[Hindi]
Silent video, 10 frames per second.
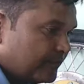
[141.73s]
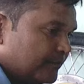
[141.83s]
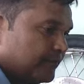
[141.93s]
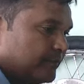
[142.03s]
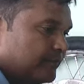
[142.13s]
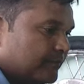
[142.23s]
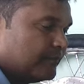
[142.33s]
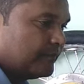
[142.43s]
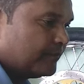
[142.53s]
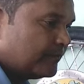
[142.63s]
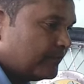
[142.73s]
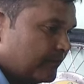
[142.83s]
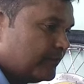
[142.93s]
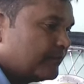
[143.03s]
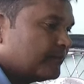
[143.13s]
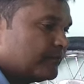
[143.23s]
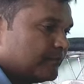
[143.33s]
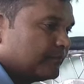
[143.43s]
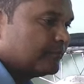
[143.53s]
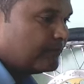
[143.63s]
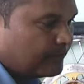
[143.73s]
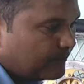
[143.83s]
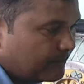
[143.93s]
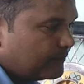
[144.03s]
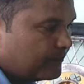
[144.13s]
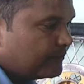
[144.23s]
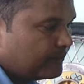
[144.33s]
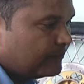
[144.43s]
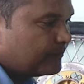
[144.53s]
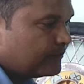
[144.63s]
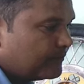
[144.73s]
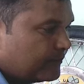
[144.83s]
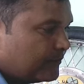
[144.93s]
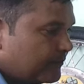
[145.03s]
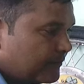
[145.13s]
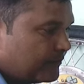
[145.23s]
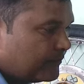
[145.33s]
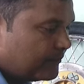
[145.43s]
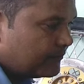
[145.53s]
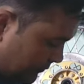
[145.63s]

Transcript: वो हमारे पुराने वीडियो में बताया है और उसको हमने तैयार कर लिया है तो